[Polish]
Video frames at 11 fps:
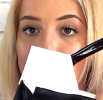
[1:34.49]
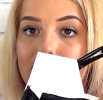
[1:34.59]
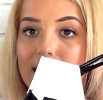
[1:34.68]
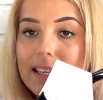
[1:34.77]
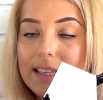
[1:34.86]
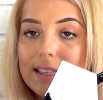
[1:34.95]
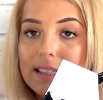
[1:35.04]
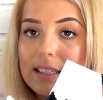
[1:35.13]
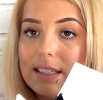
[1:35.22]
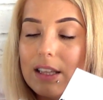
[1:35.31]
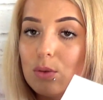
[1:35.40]
jeden,
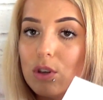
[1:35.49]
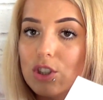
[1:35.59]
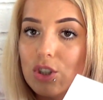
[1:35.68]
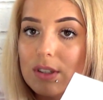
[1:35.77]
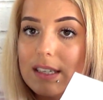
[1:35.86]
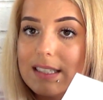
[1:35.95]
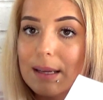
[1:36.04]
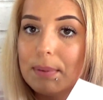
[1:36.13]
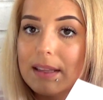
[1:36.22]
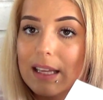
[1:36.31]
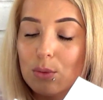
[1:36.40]
jedną kieszonkę
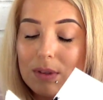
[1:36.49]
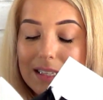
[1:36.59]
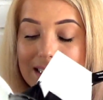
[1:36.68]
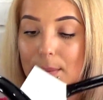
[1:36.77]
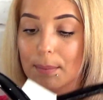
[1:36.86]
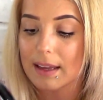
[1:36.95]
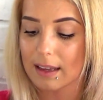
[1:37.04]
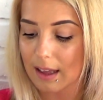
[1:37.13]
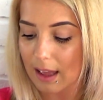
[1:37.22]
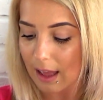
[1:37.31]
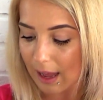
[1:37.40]
zapinaną na zamek,
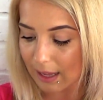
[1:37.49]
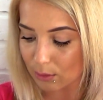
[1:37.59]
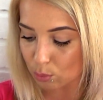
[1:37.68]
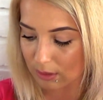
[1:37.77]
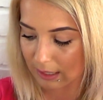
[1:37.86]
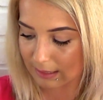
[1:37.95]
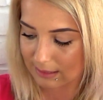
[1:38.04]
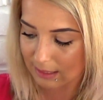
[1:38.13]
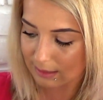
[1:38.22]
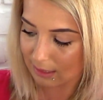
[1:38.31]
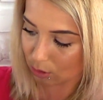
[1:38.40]
a tutaj
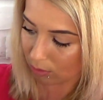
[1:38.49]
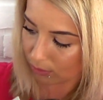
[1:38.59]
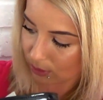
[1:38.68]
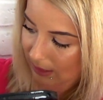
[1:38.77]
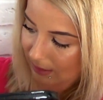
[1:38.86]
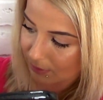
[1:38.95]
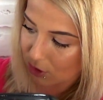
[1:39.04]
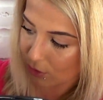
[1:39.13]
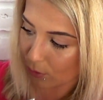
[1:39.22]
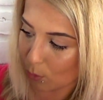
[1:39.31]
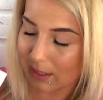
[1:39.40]
standardowo taka,
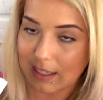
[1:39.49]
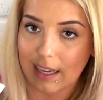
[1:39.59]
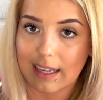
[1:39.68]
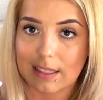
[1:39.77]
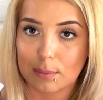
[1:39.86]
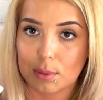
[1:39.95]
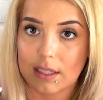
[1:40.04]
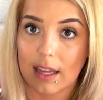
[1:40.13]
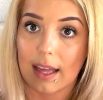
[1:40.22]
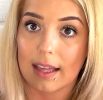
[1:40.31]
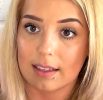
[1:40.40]
wiecie, wkładka jak gdyby
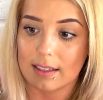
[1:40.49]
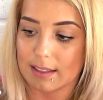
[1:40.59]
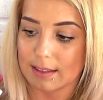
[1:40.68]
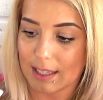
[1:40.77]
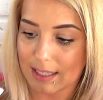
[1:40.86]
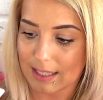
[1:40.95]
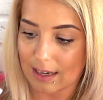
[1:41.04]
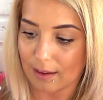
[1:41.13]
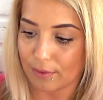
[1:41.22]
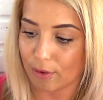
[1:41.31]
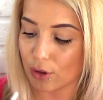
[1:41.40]
y, na
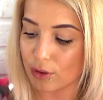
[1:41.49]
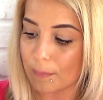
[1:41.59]
telefon.